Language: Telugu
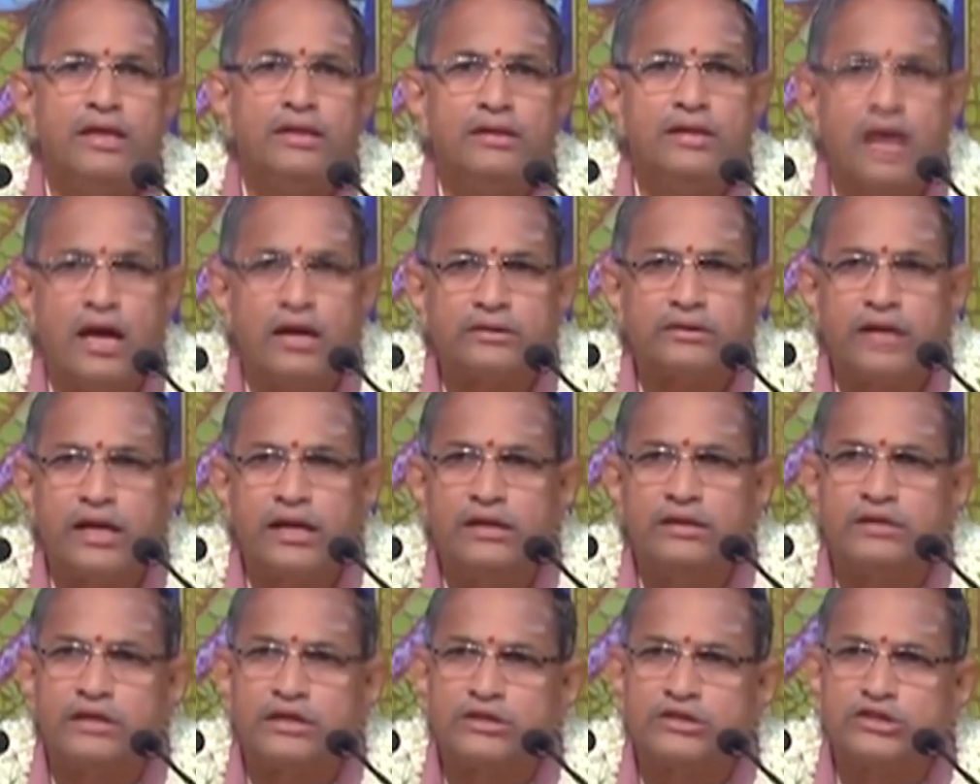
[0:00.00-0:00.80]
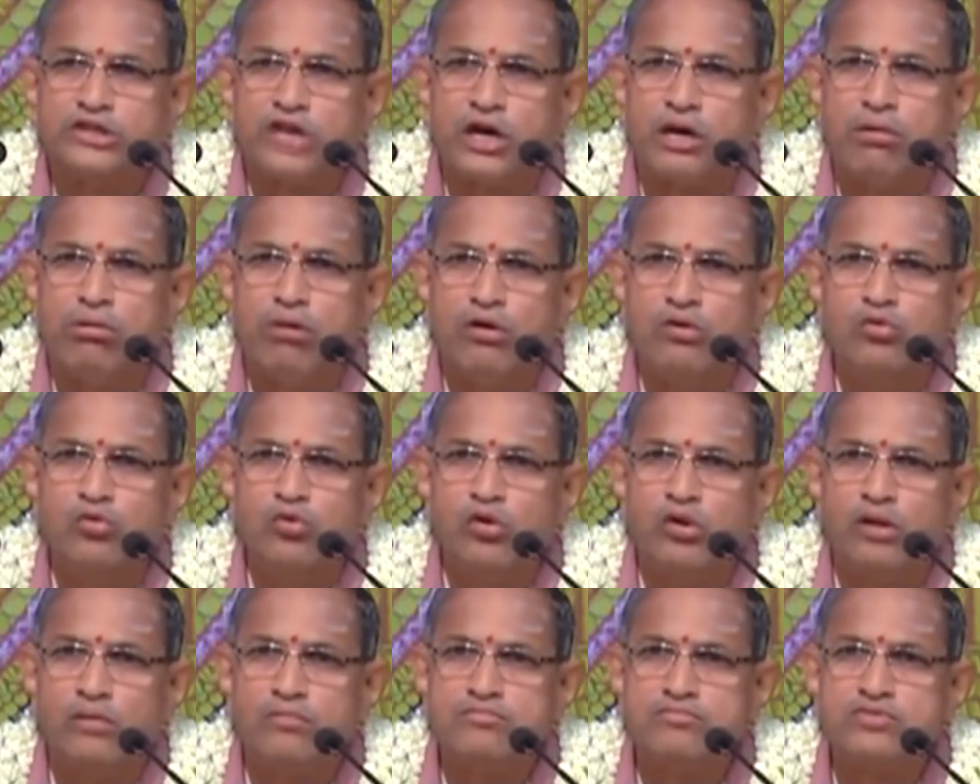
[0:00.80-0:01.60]

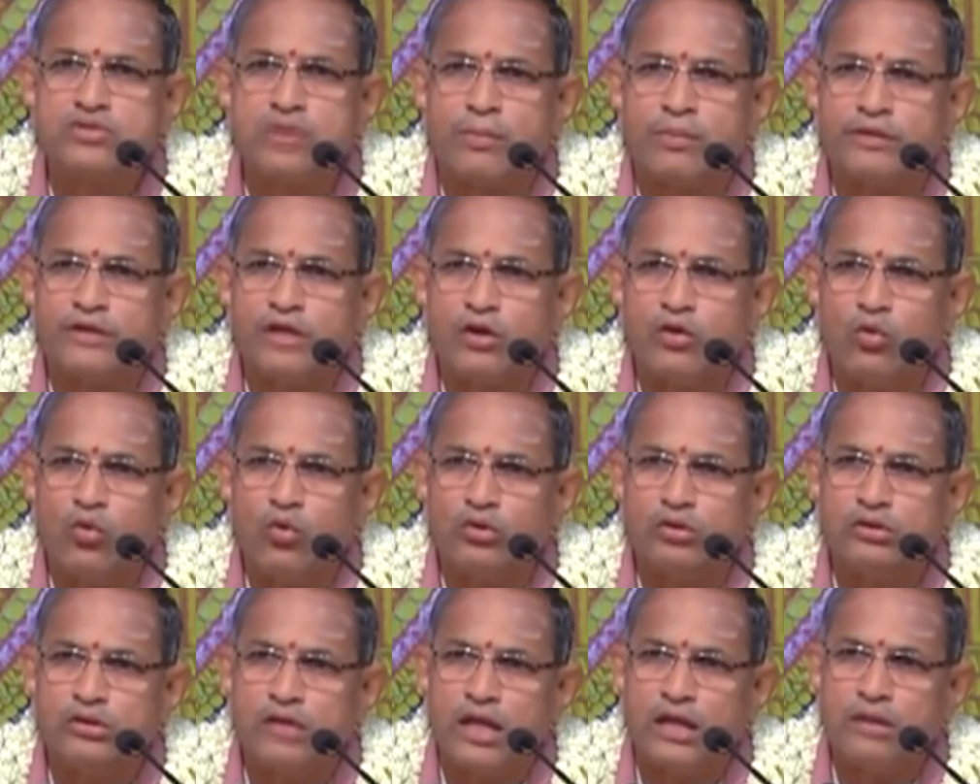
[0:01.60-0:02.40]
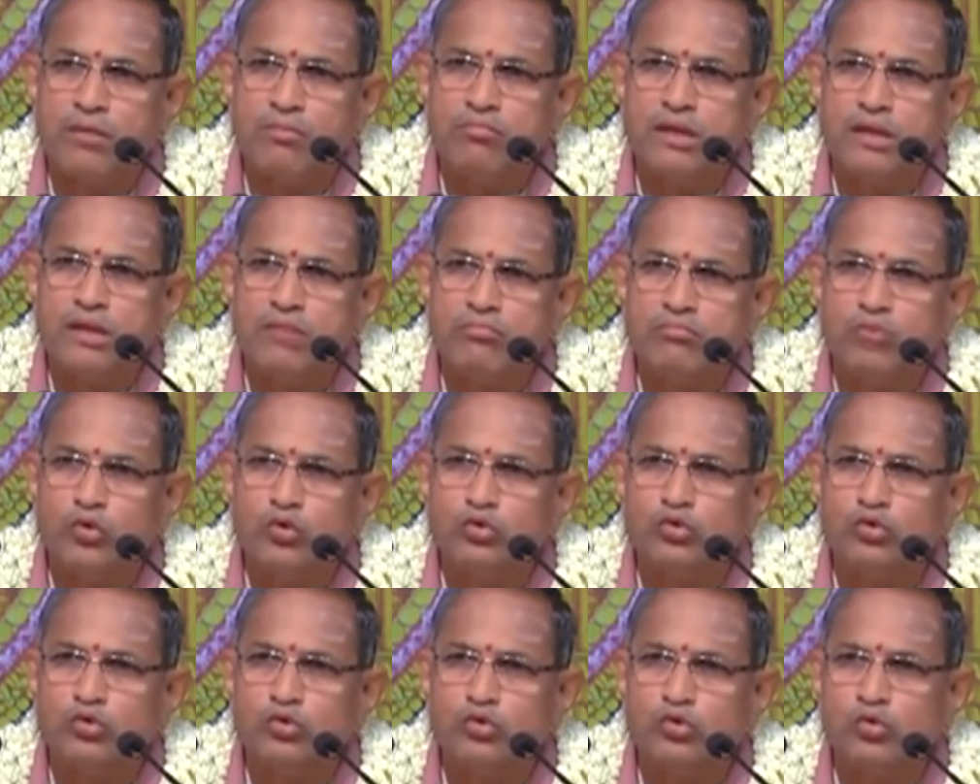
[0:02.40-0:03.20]
జ్ఞాతైతక్షణభంగురం సపతిరోత్యాద్యం
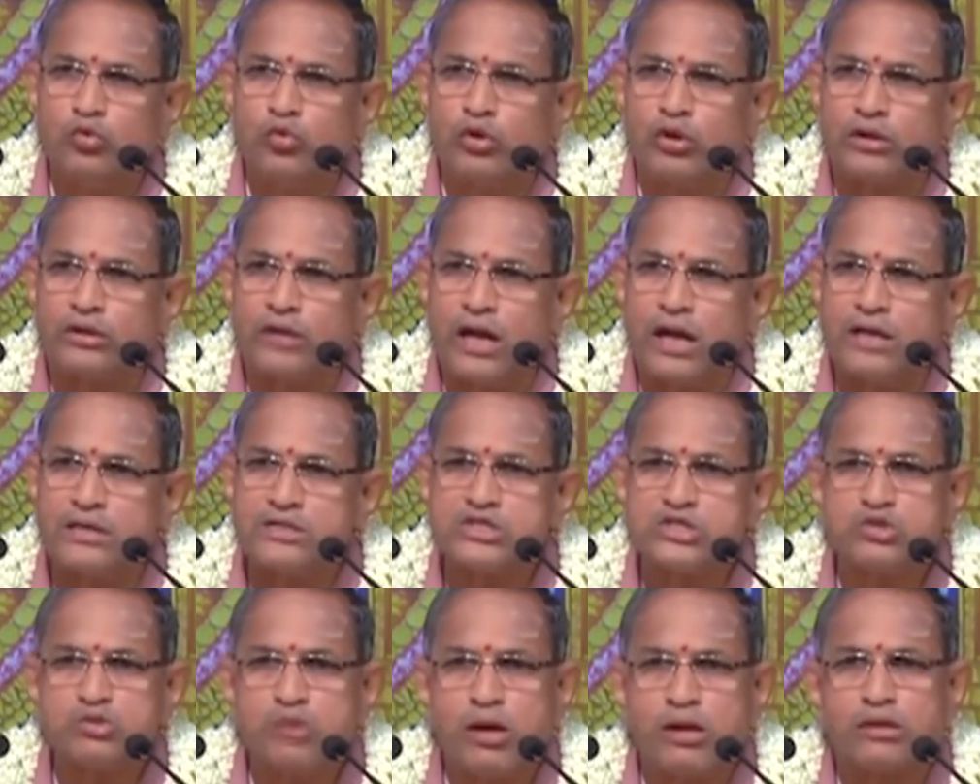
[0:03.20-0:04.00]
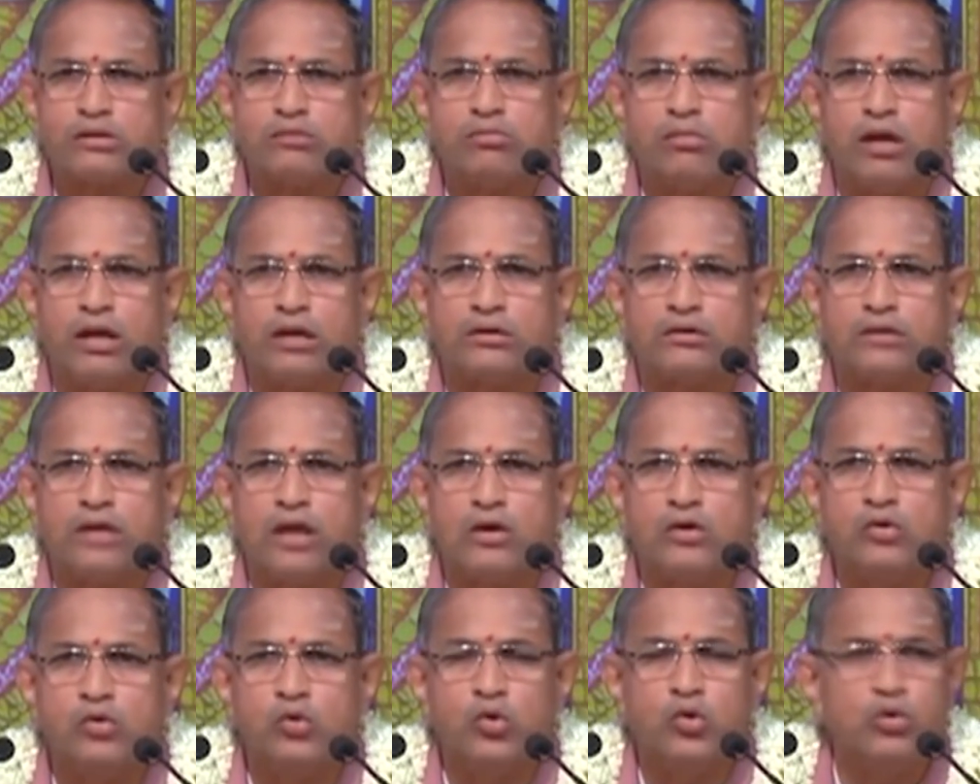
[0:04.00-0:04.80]
మనో దూరత
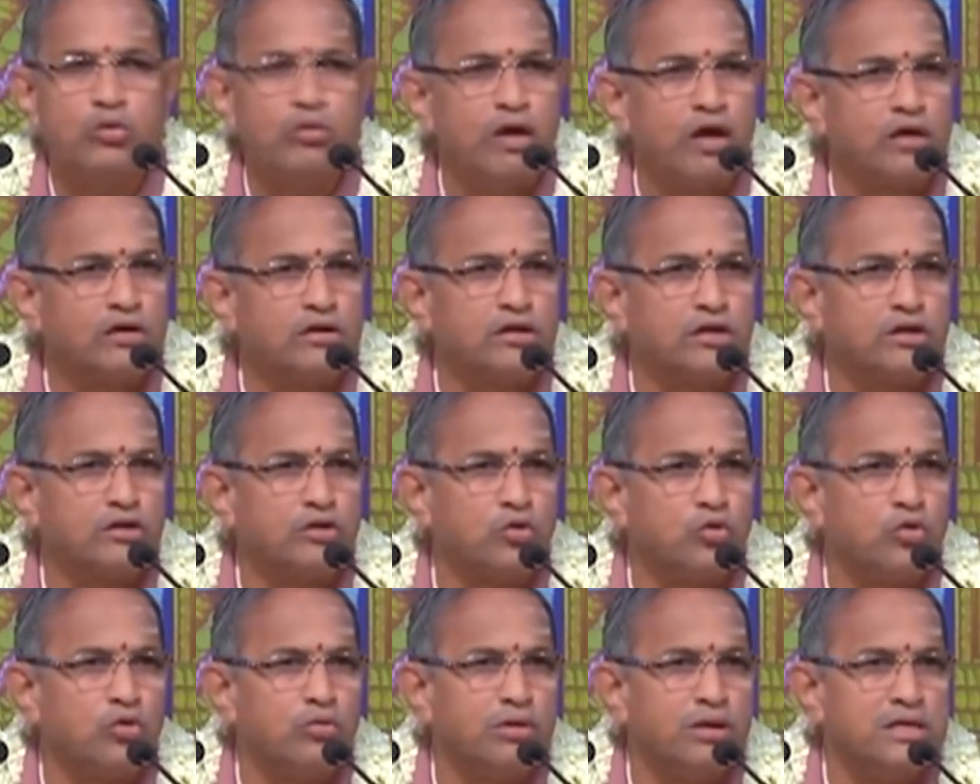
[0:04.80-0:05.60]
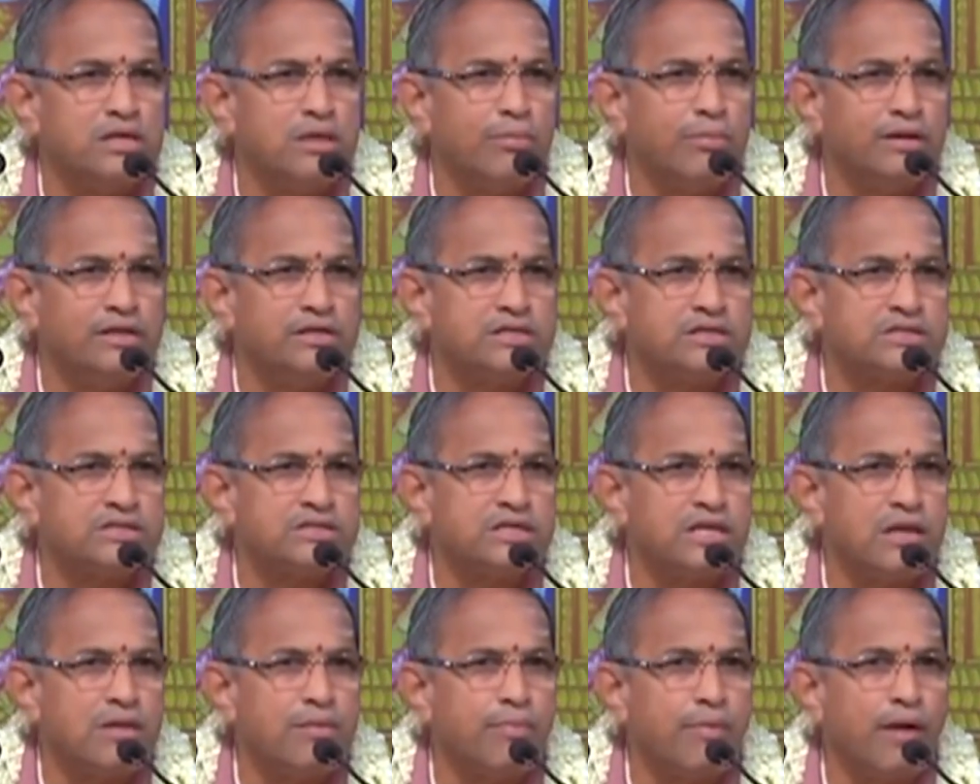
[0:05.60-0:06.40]
స్వాత్మార్థం గురువాక్యతో భజ భజ
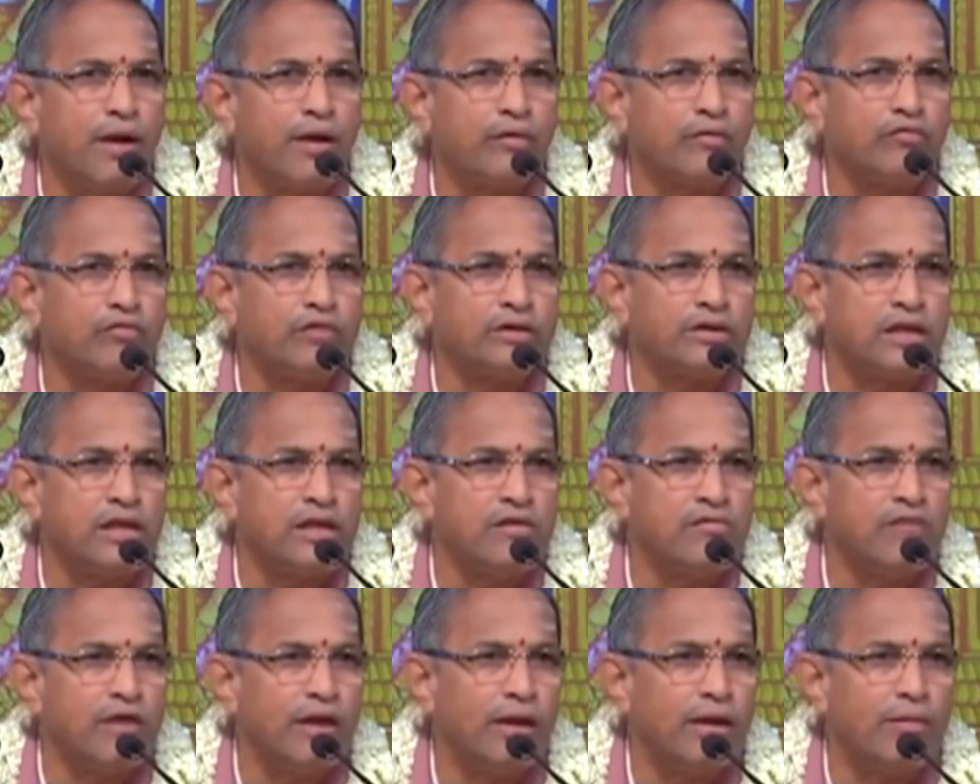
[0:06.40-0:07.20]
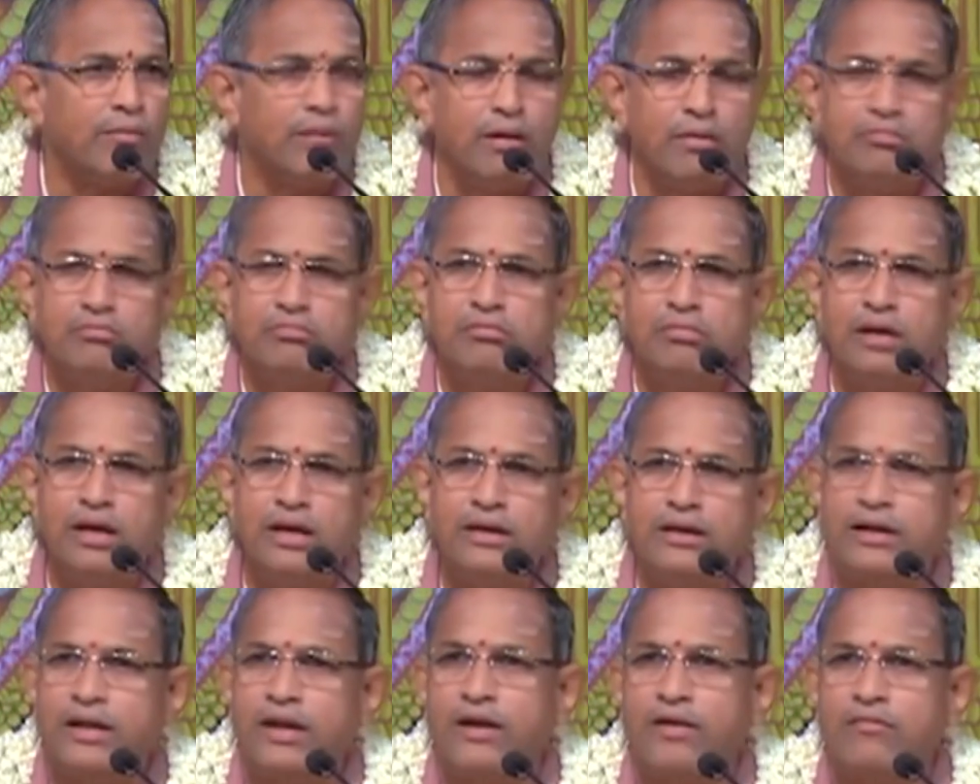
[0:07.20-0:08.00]
శ్రీ పార్వతీ వల్లభం
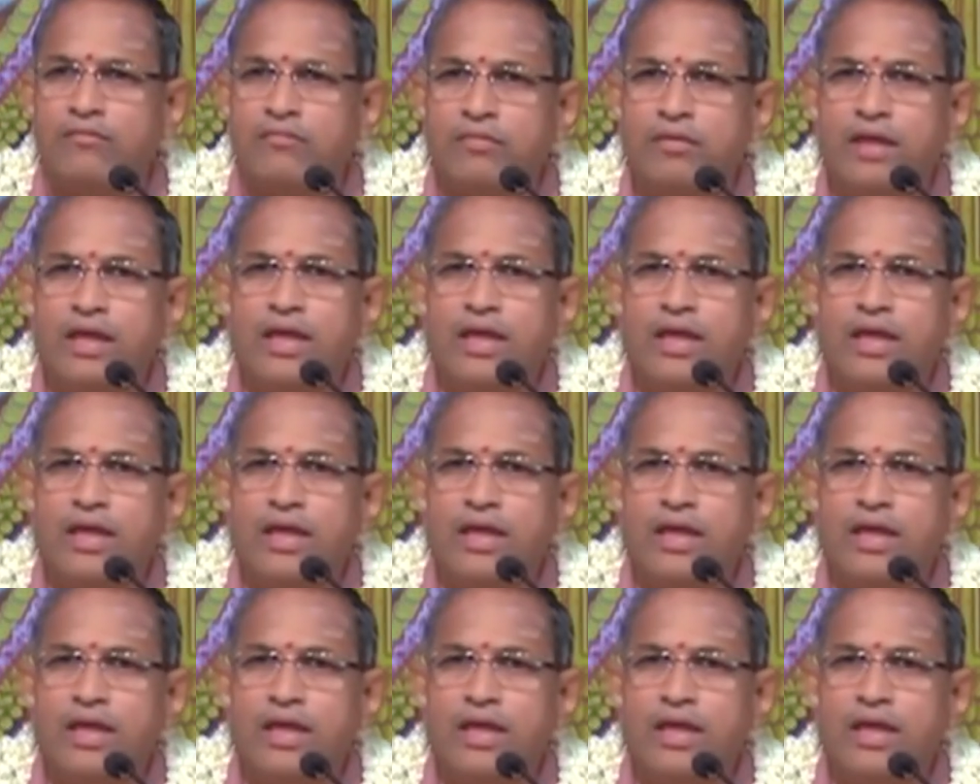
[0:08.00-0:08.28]
అంటారు